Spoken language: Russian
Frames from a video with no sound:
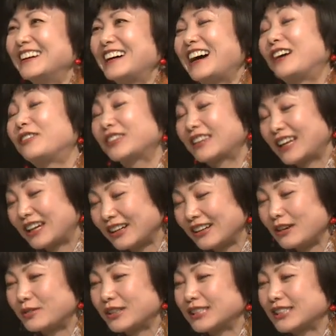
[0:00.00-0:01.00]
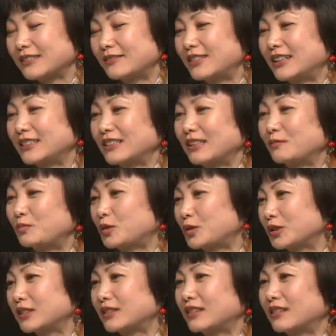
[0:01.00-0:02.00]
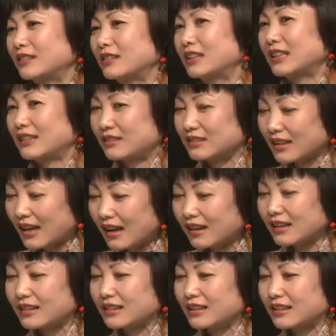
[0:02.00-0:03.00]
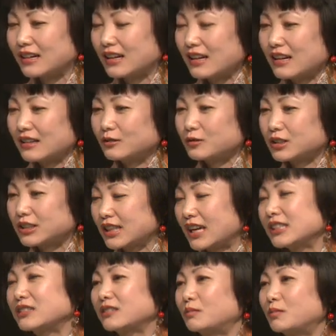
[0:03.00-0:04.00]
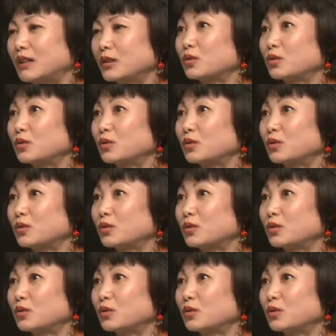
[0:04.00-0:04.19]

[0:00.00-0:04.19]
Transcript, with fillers: А второе образование просто А тогда это у Саши была